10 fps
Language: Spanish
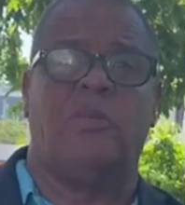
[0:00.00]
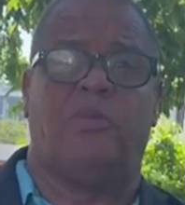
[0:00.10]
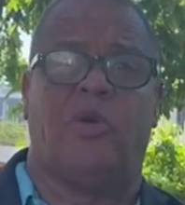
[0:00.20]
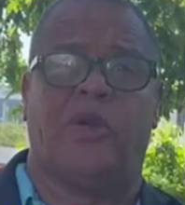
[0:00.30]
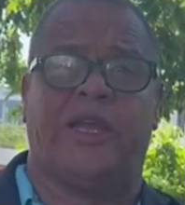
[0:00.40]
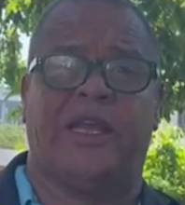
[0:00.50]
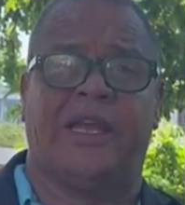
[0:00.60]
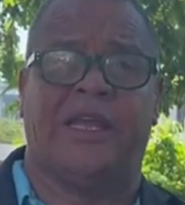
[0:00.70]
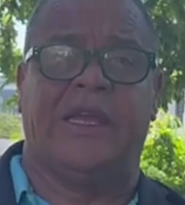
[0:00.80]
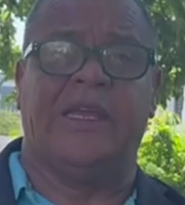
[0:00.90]

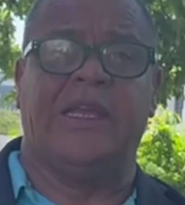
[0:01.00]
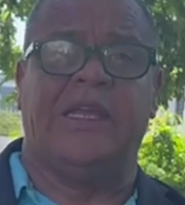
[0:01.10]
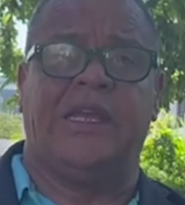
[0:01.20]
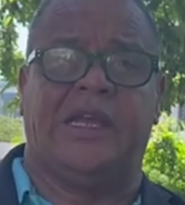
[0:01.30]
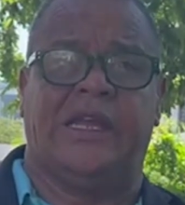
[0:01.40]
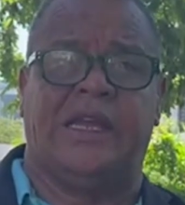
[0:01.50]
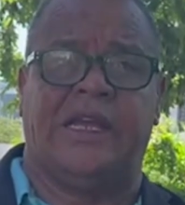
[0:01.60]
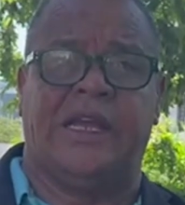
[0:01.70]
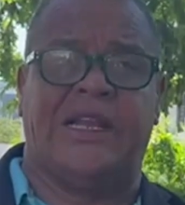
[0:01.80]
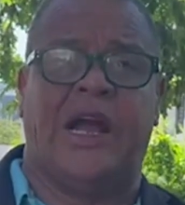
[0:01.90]
porque eh, el